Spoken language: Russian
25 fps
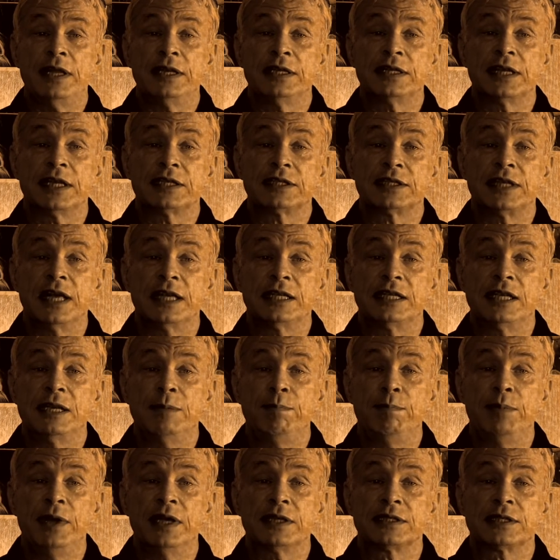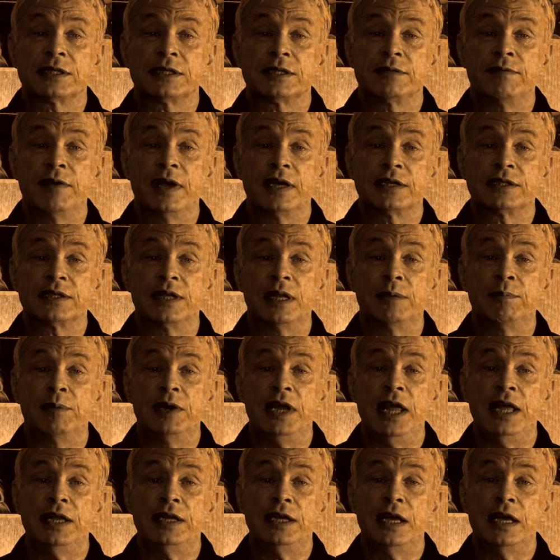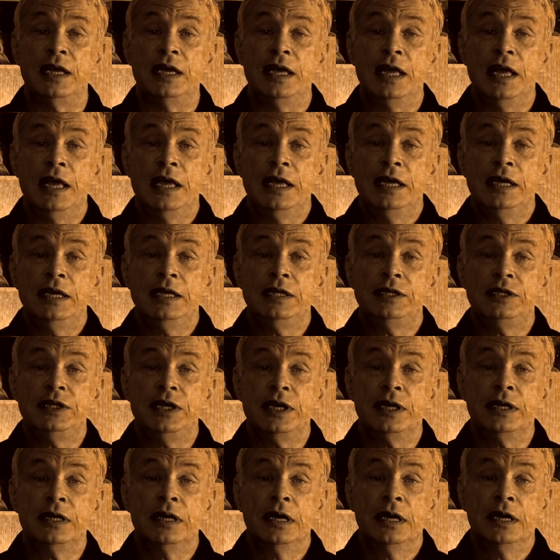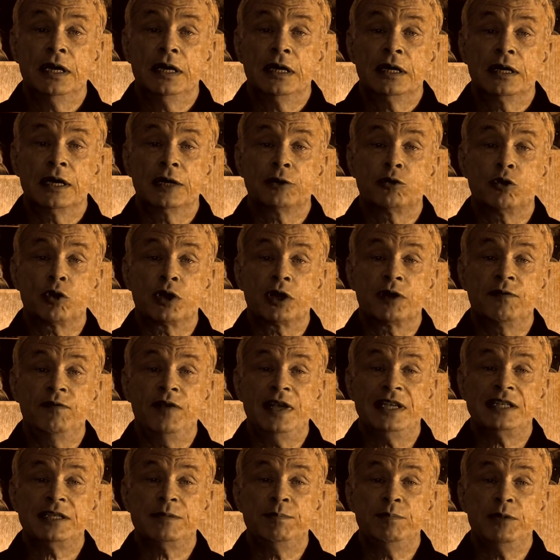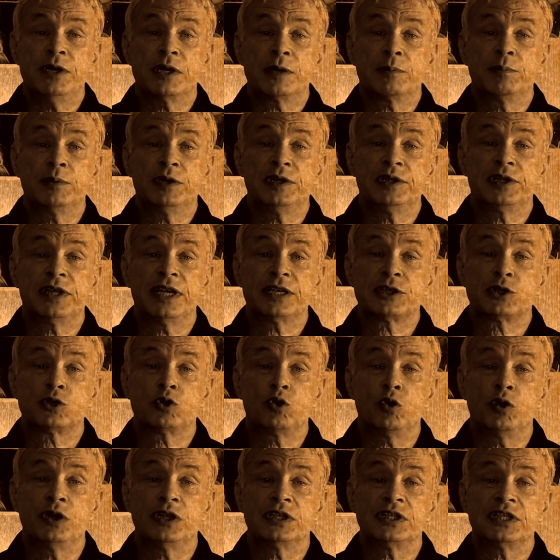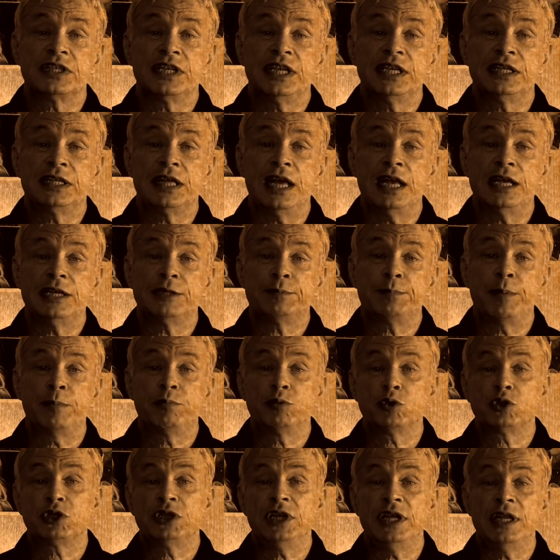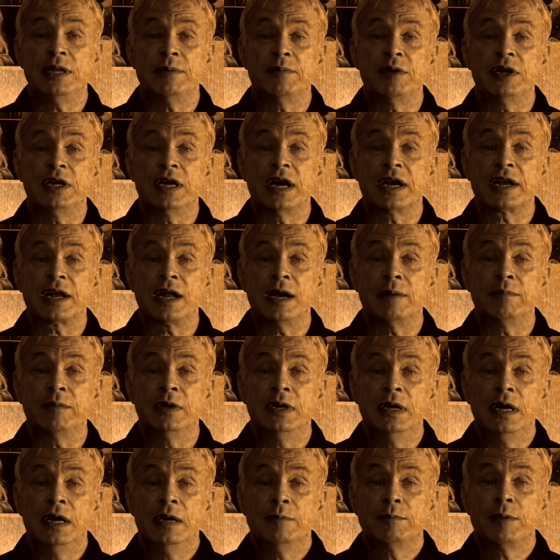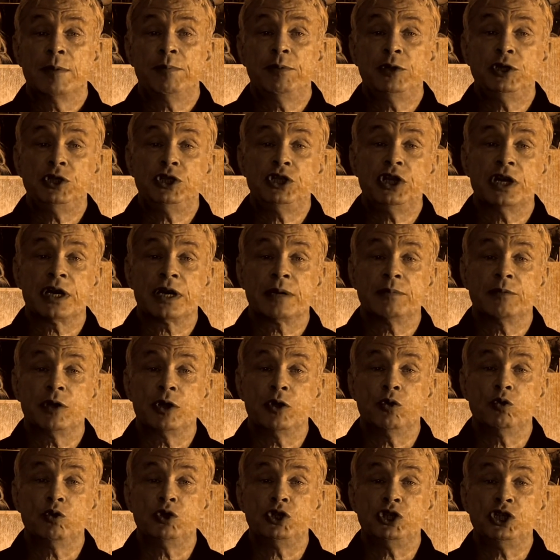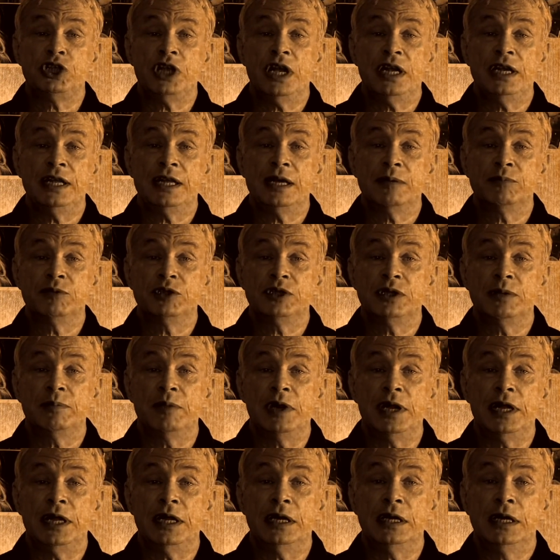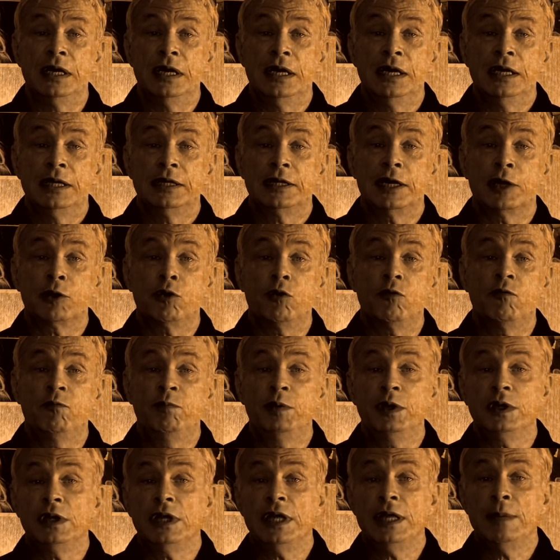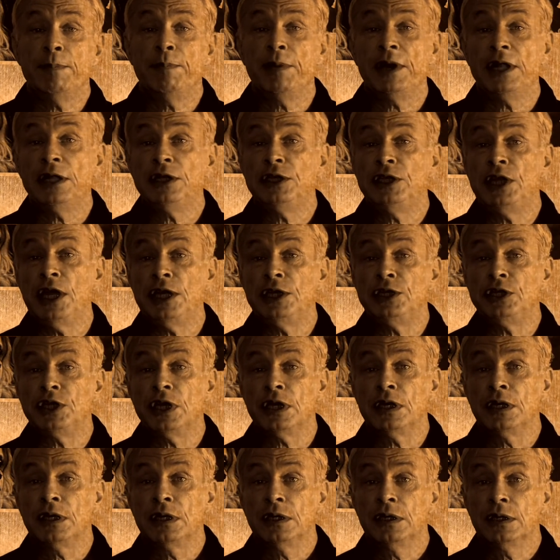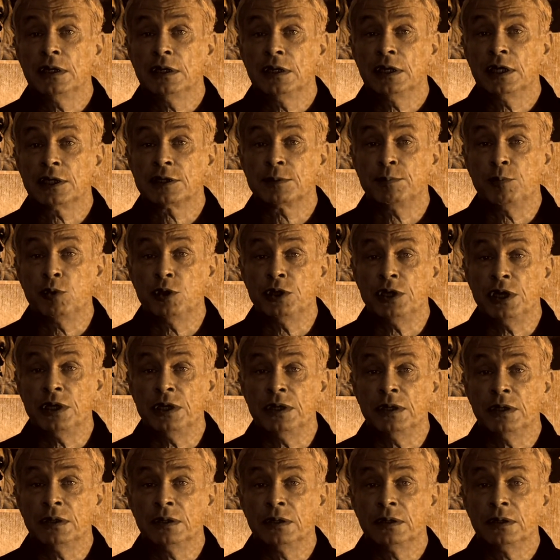недостатки, бедствия, озлобления, и те, которых весь мир был достоин, скитались по пустыням и горам, по пещерам и ущельям земли. Таков был и предтеча Господень.